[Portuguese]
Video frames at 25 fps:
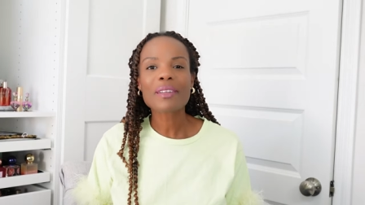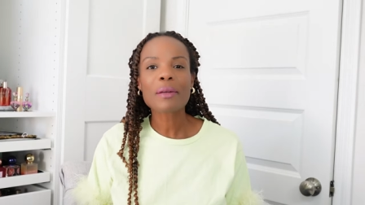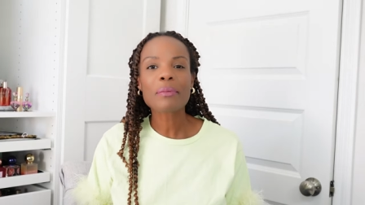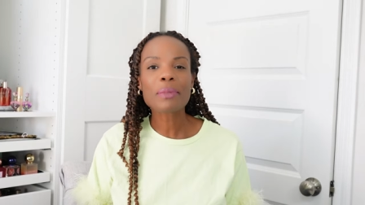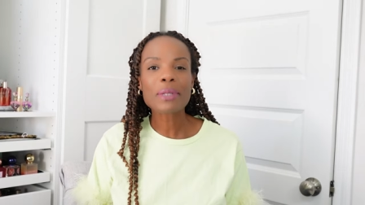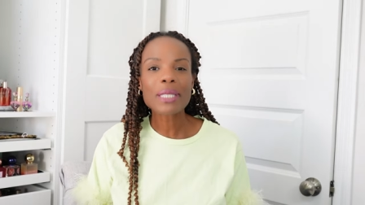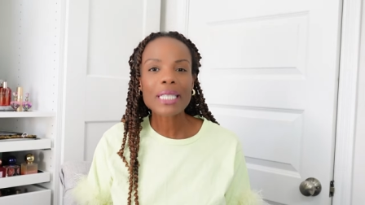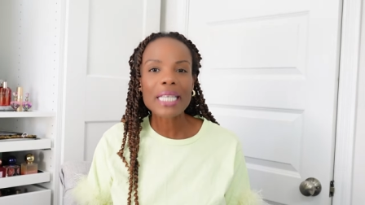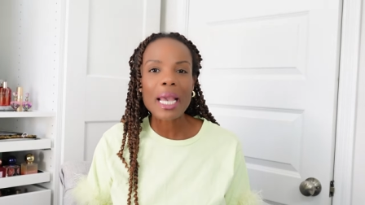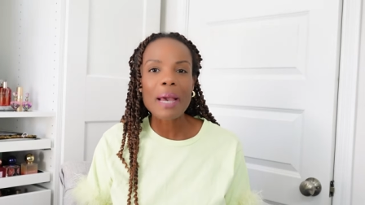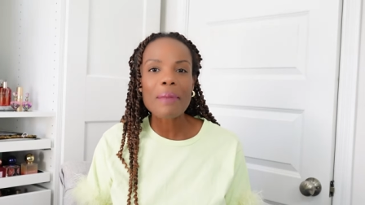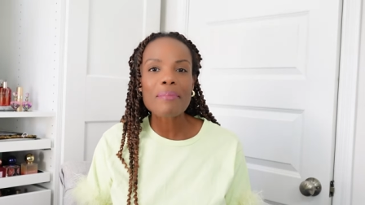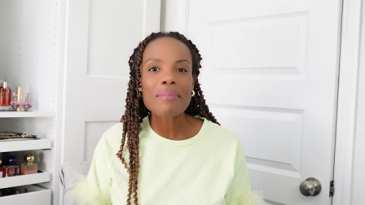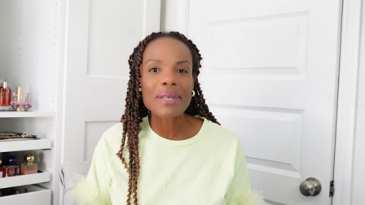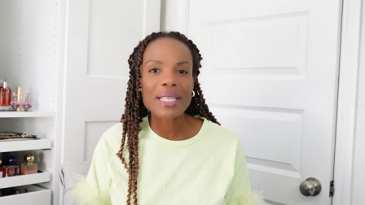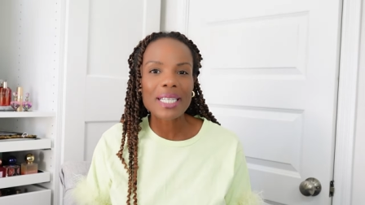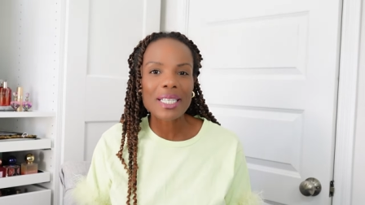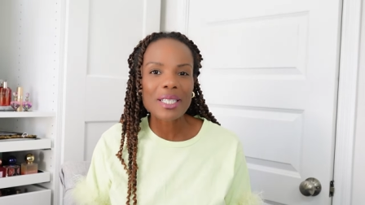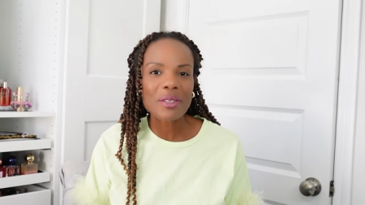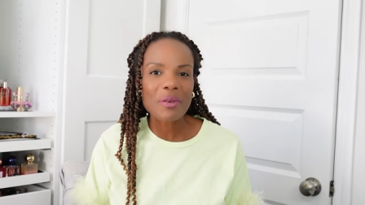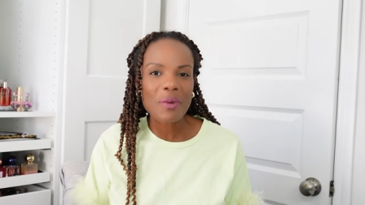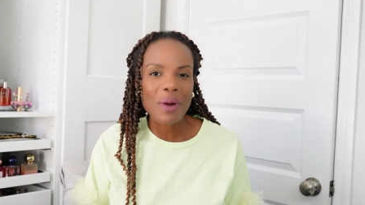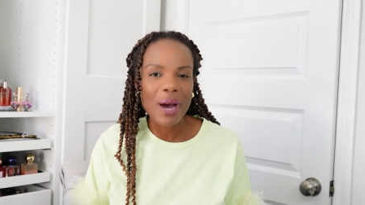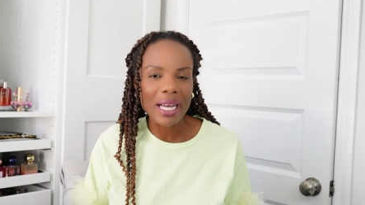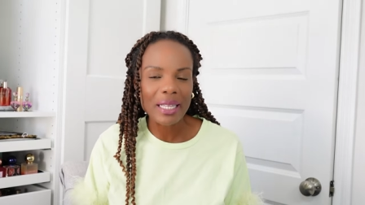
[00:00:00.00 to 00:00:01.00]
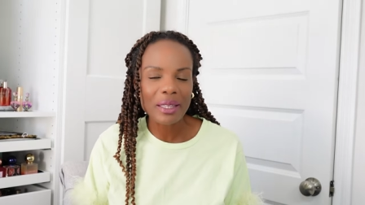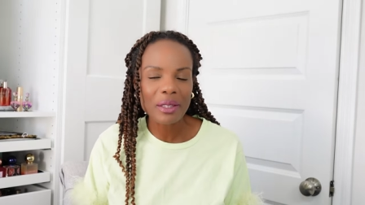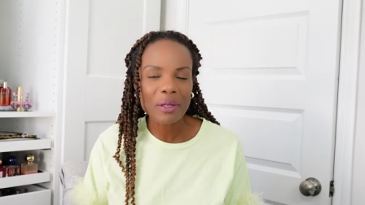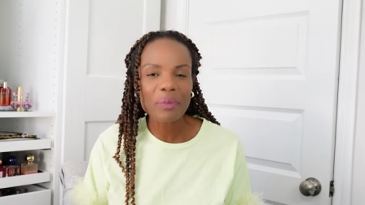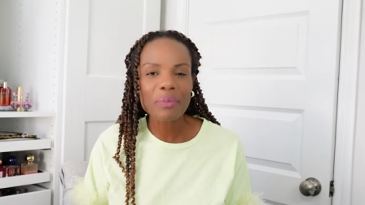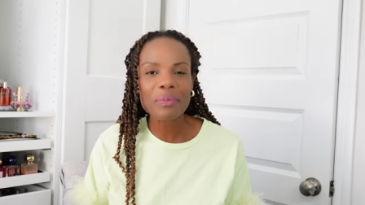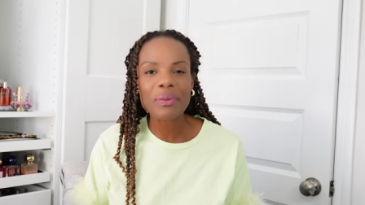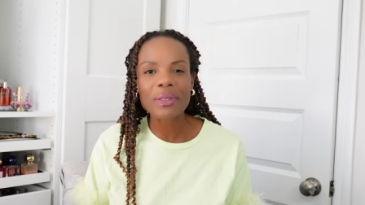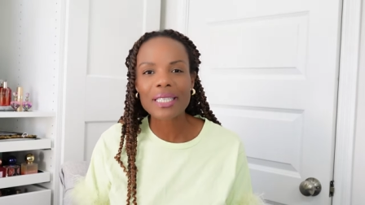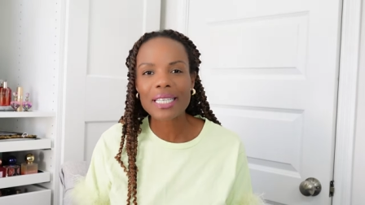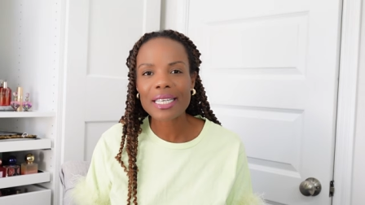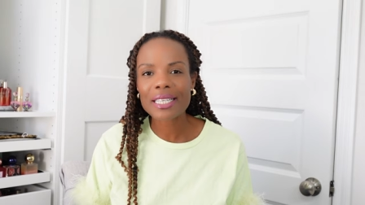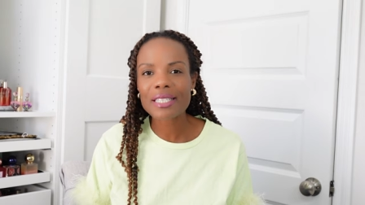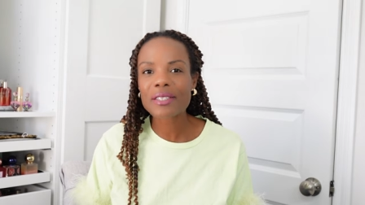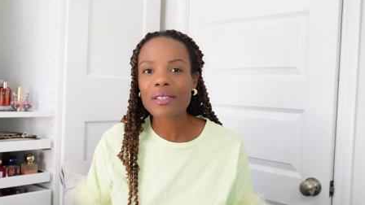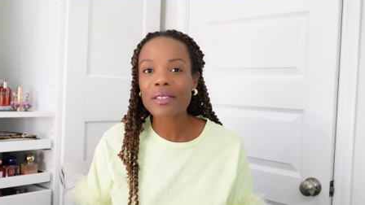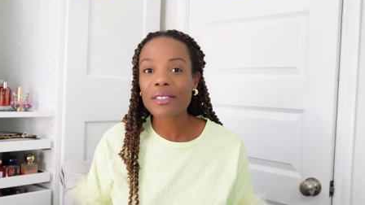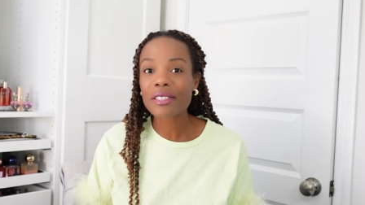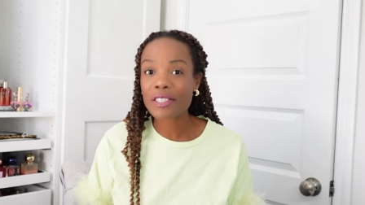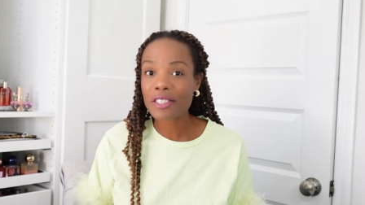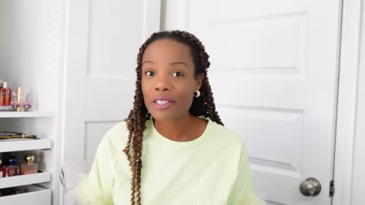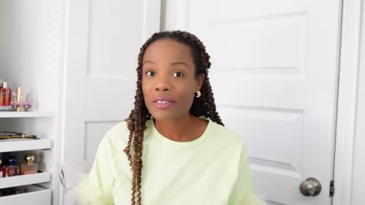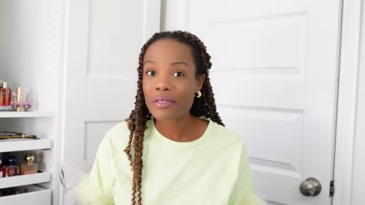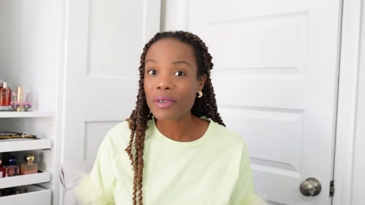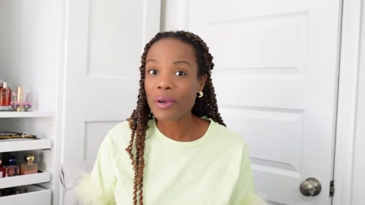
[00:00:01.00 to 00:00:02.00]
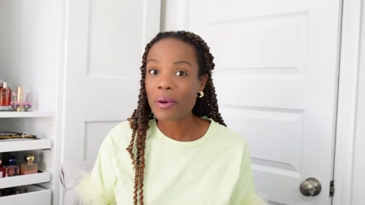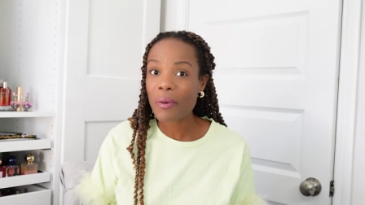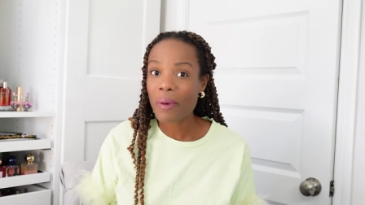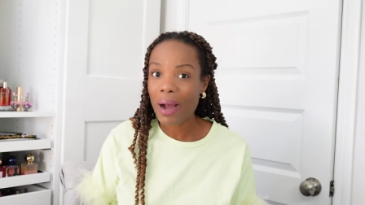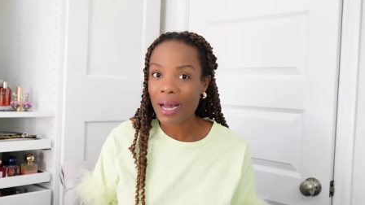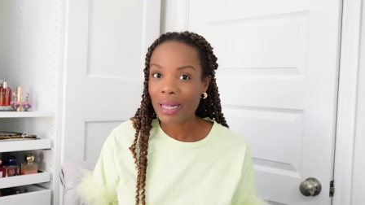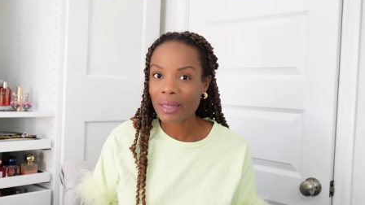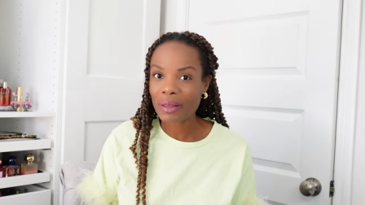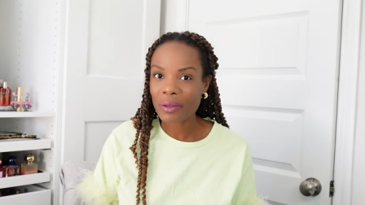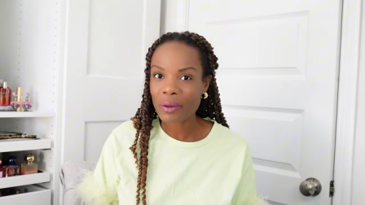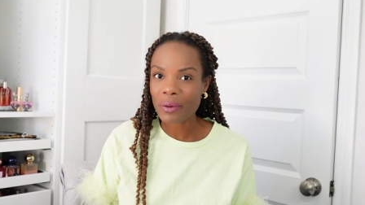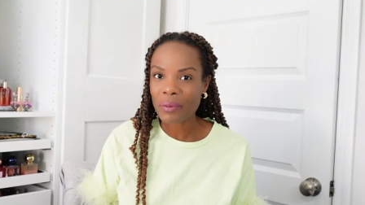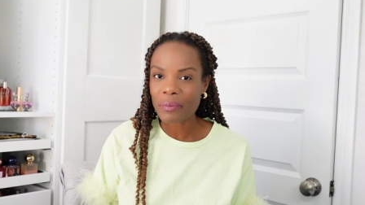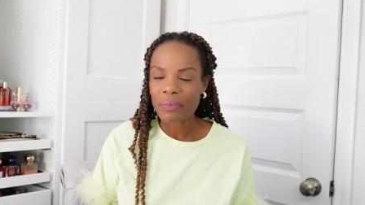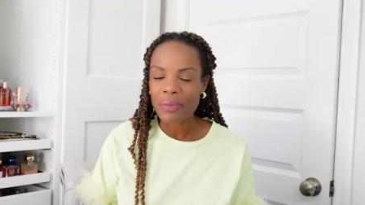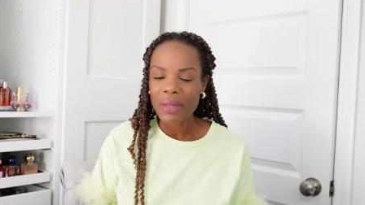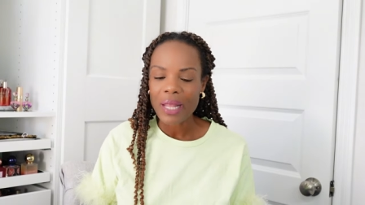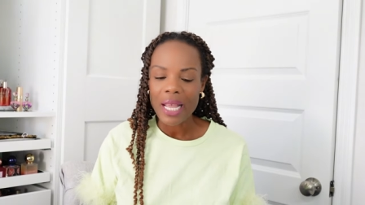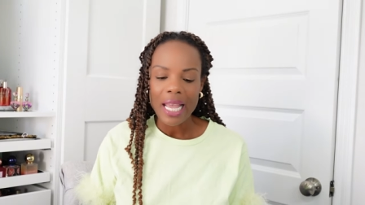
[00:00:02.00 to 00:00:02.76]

Por que apenas quatro? Porque só tive quatro.